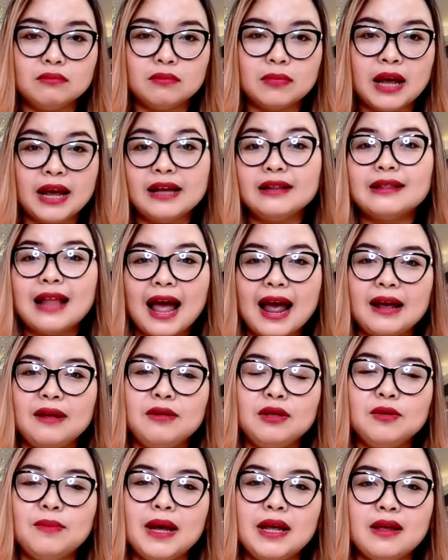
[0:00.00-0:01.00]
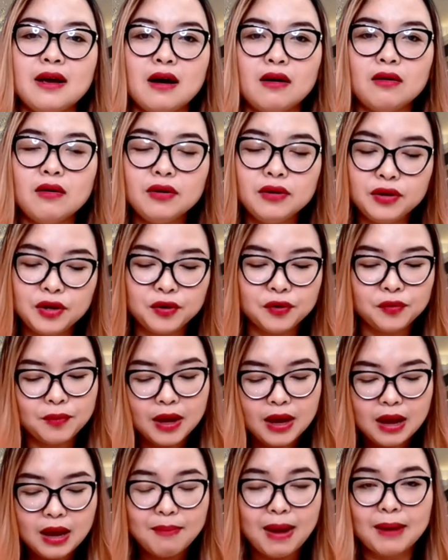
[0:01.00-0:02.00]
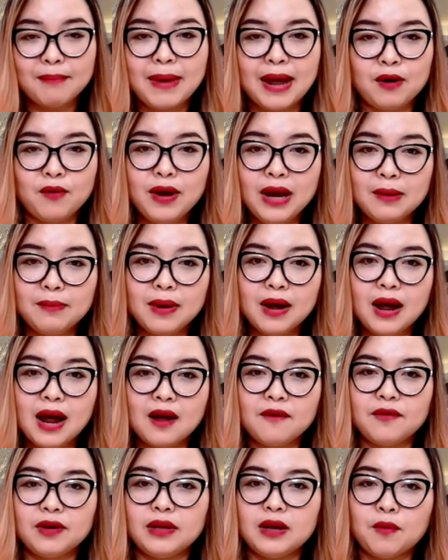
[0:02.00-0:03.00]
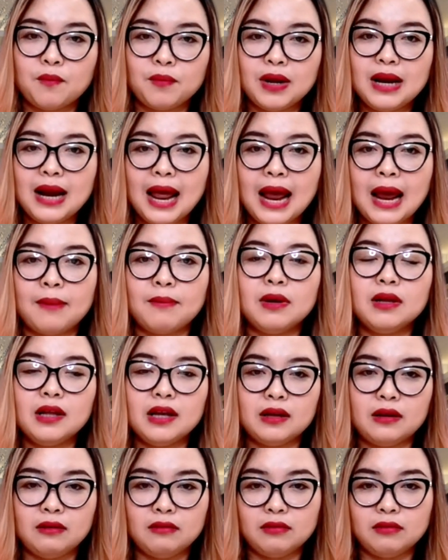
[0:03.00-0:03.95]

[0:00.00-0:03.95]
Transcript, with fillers: hiện tại như bây giờ có nhiều bạn bè của em á hai vợ chồng đi làm á thì